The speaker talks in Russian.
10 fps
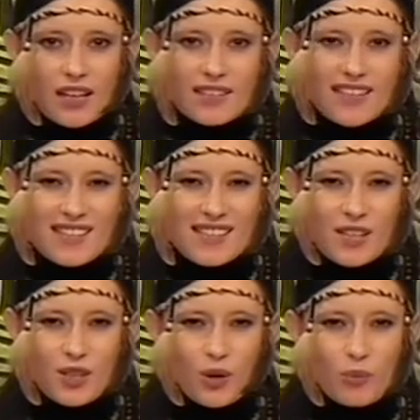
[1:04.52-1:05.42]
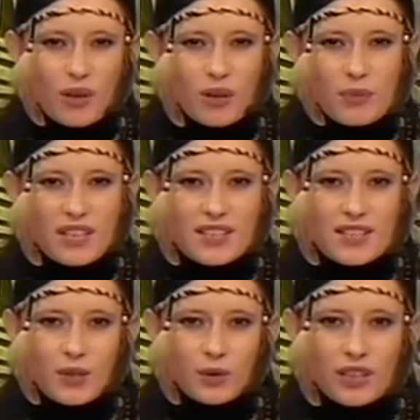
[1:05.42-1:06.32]
День за днем
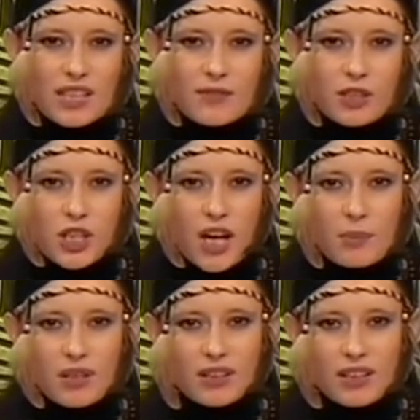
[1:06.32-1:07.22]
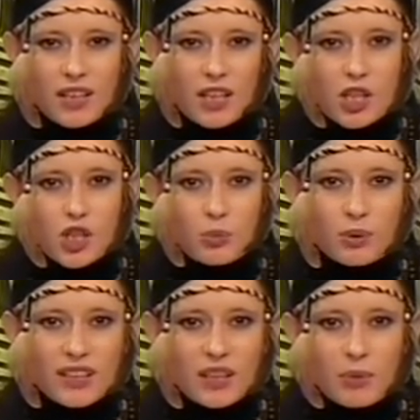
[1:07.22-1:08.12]
медитирует над свечами,
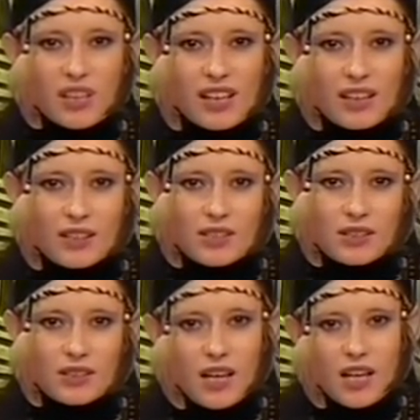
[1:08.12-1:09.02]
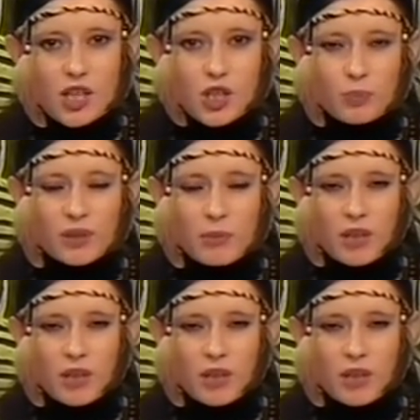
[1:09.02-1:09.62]
чтобы ты не брыкалась, чтоб ты